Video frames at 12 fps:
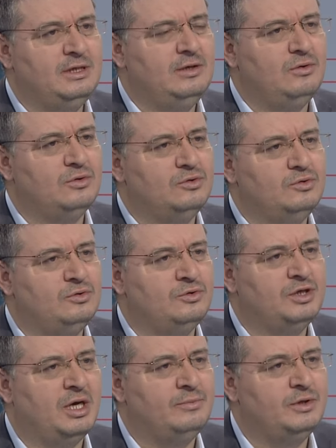hani kişilik ordu içine,
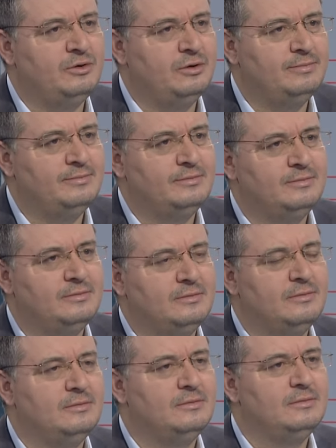kuracağım diyor. Yani
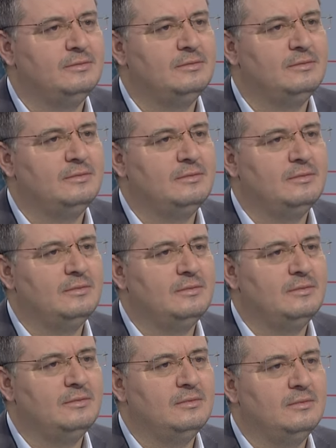başından beri
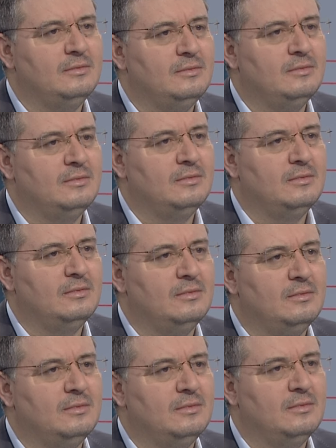düşünün hiç
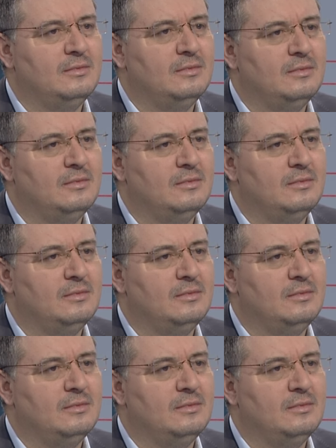Esed